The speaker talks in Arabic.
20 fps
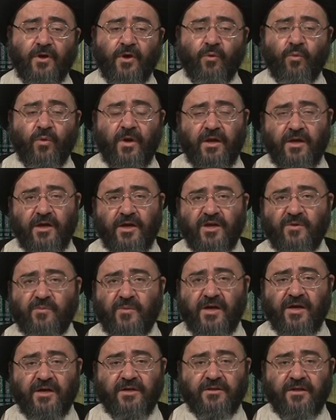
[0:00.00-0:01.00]

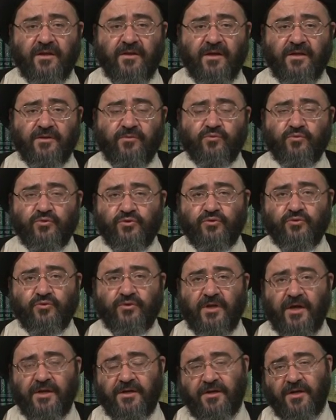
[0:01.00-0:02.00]
والحكمه اقتضت
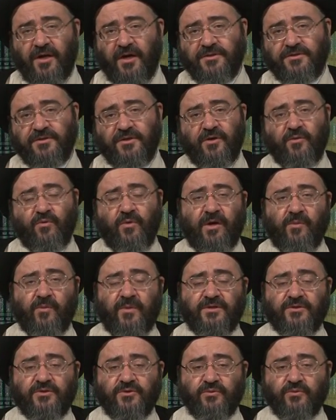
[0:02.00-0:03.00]
وجود الناسخ
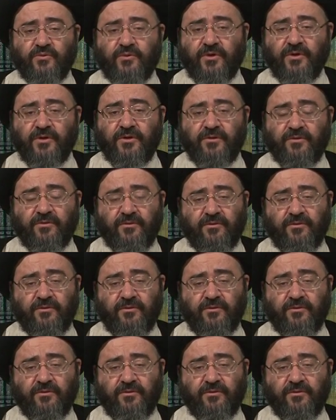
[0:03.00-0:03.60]
والمنسوخ